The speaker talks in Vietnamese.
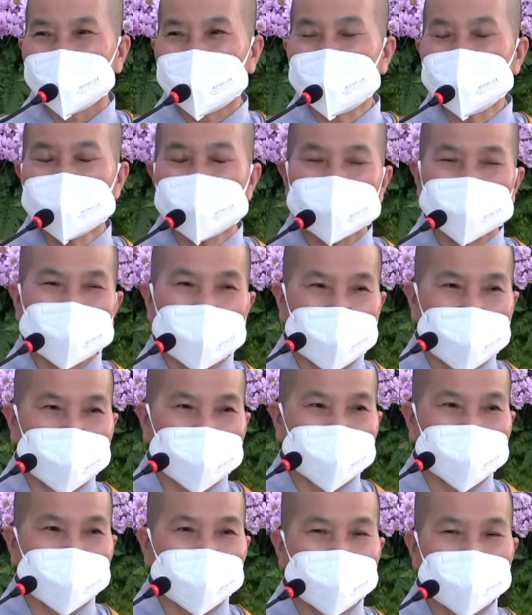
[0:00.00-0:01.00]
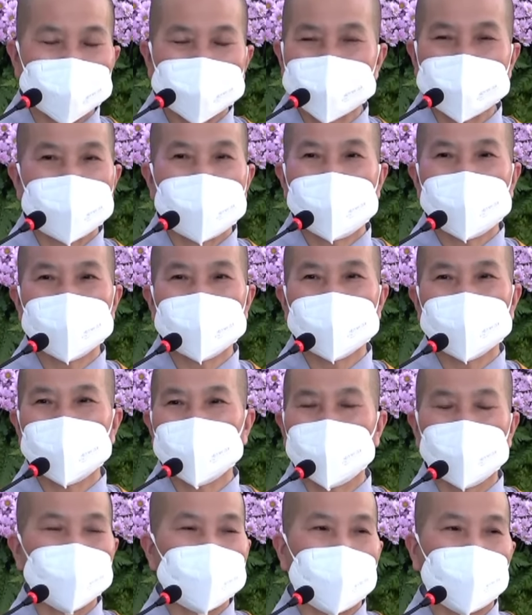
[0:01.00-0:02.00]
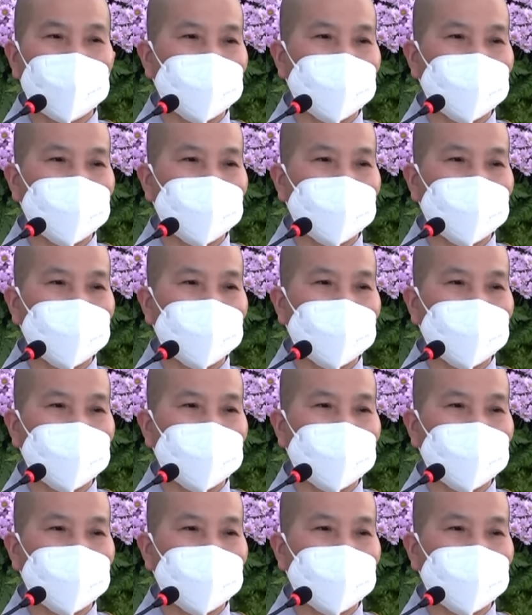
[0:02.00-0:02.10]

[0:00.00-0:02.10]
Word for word: cái người thầy chê cũng